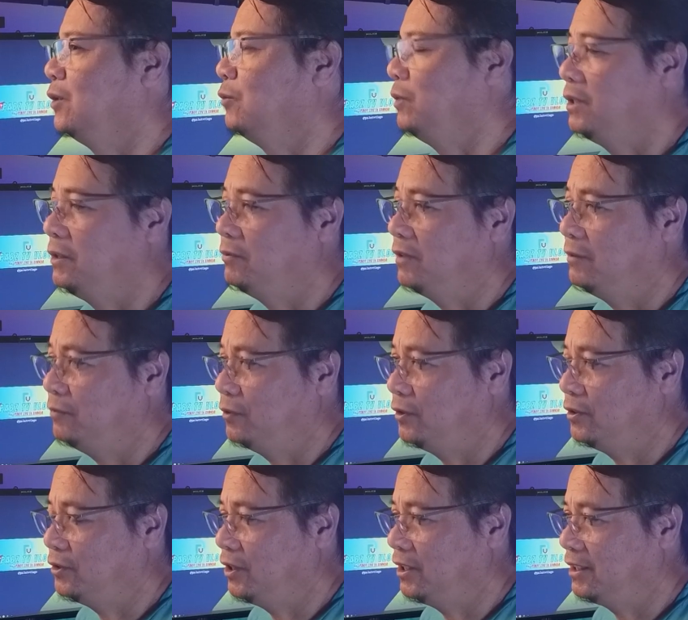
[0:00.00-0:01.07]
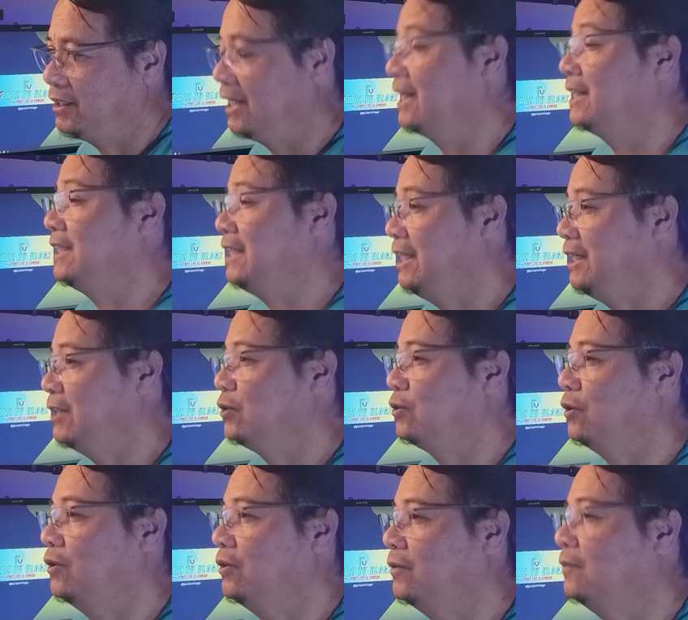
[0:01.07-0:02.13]
25 or 30
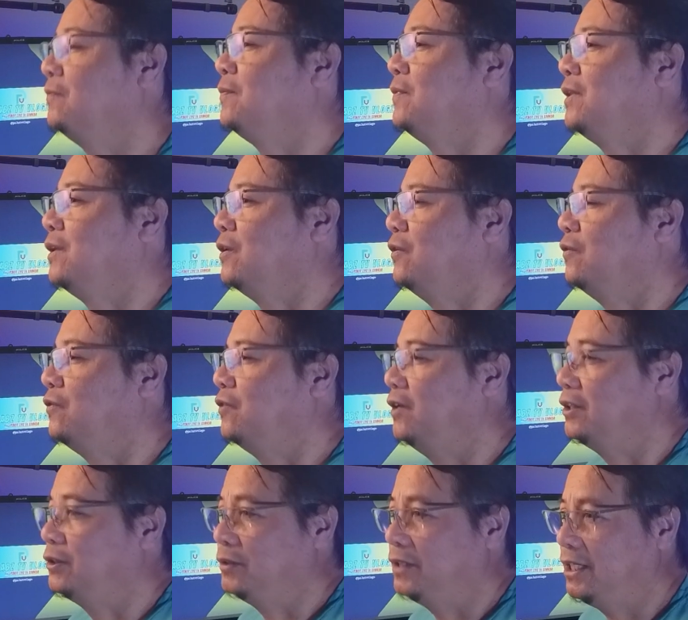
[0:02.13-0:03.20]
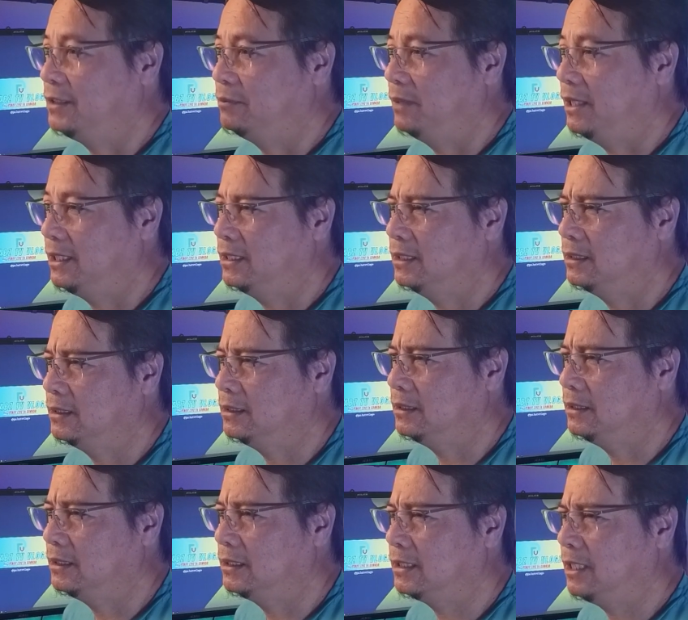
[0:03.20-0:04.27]
so for today's vlog
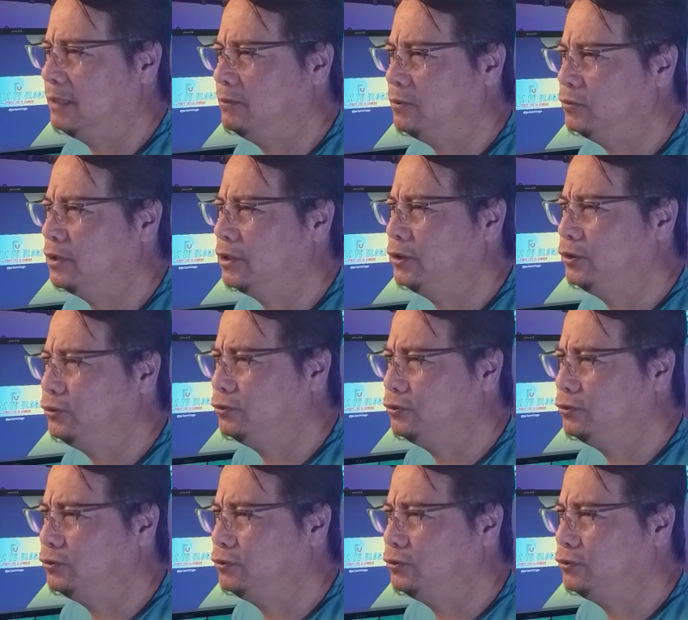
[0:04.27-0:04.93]
itatama ko ngayon